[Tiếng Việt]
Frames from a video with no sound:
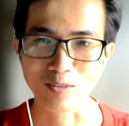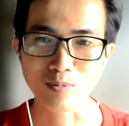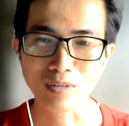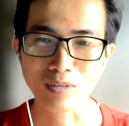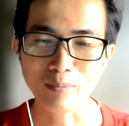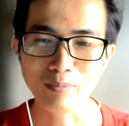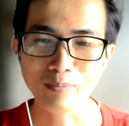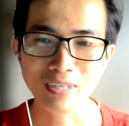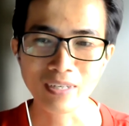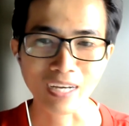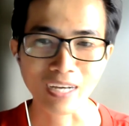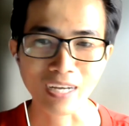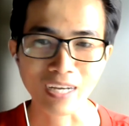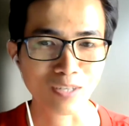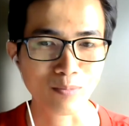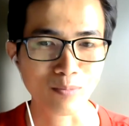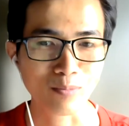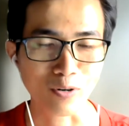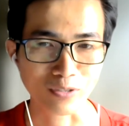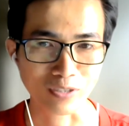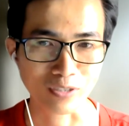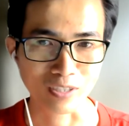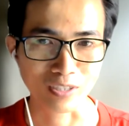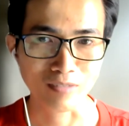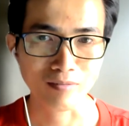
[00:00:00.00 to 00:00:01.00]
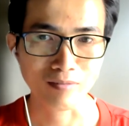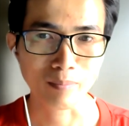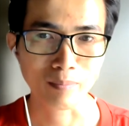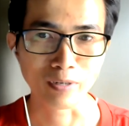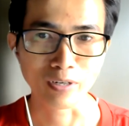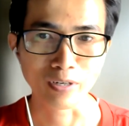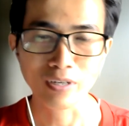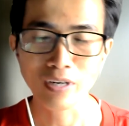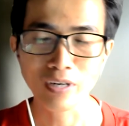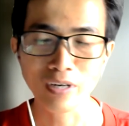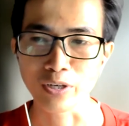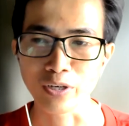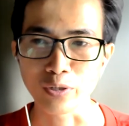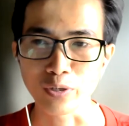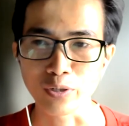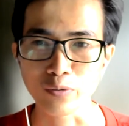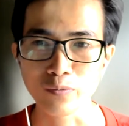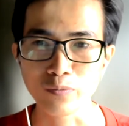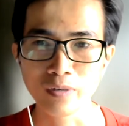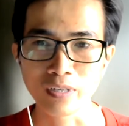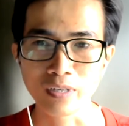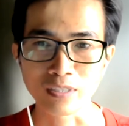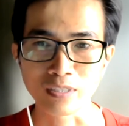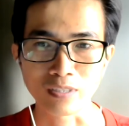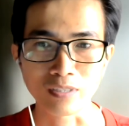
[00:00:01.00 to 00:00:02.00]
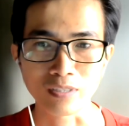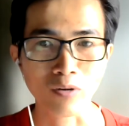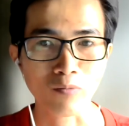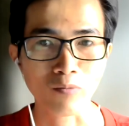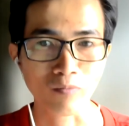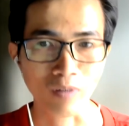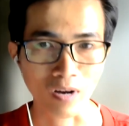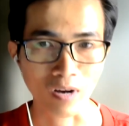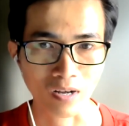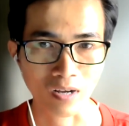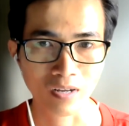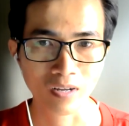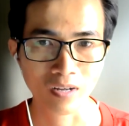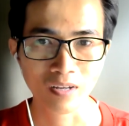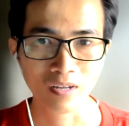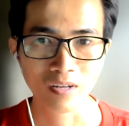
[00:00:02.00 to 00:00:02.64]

cung cấp thức ăn cho bò sữa và mình rất là hiểu về sữa động vật